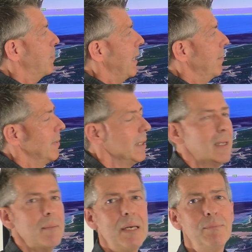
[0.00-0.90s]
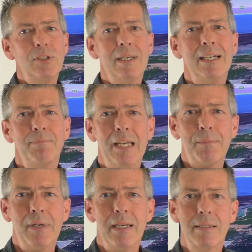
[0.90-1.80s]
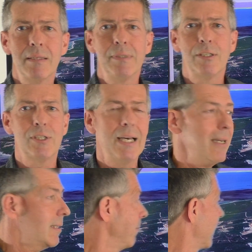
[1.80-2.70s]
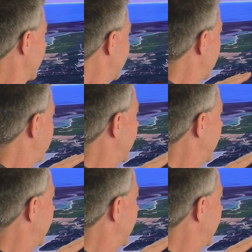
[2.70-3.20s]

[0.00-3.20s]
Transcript: beim, beim Start merkt man es ziemlich stark. Ich habe